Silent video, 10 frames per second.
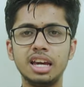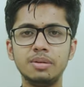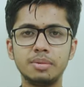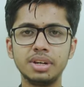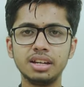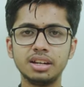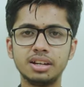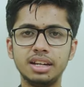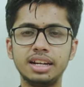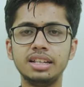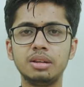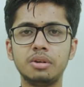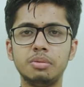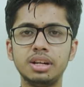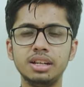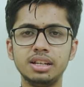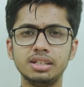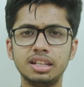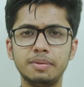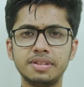এইভাবে রেখে দিতে পারবেন
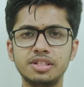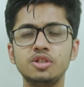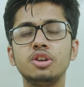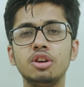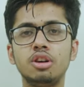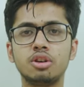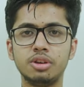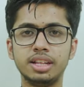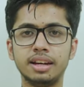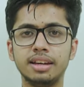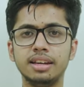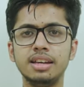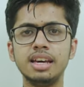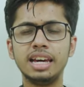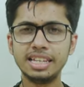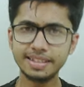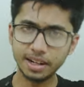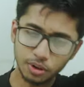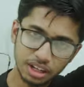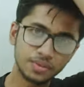যাতে ভাই সিকিউর লক হয়ে থাকে
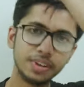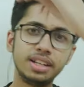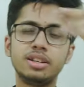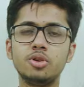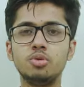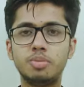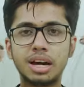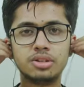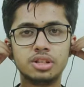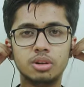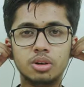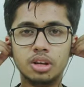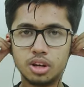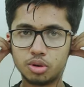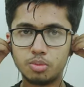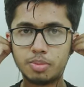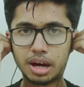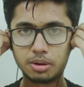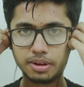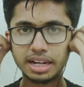এছাড়াও এর ফিটটাও খুব ভালো ছিল খুব
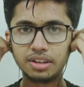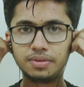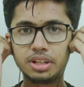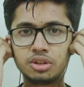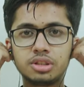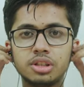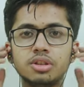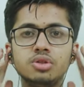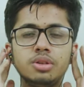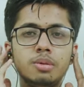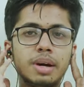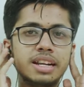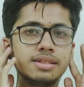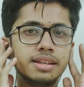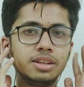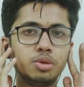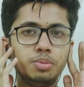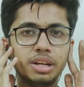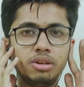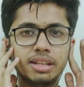ভালোভাবে কানে ফিট হচ্ছিল যদিও বাইরের সাইডে একটু
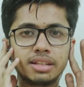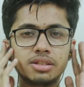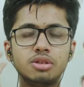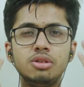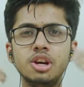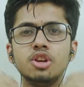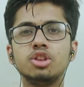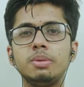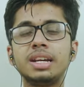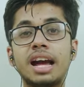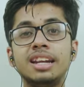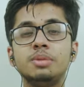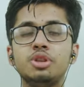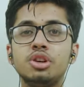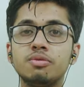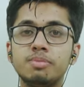বের হয়ে থাকছিল তবে কানের ভিতরে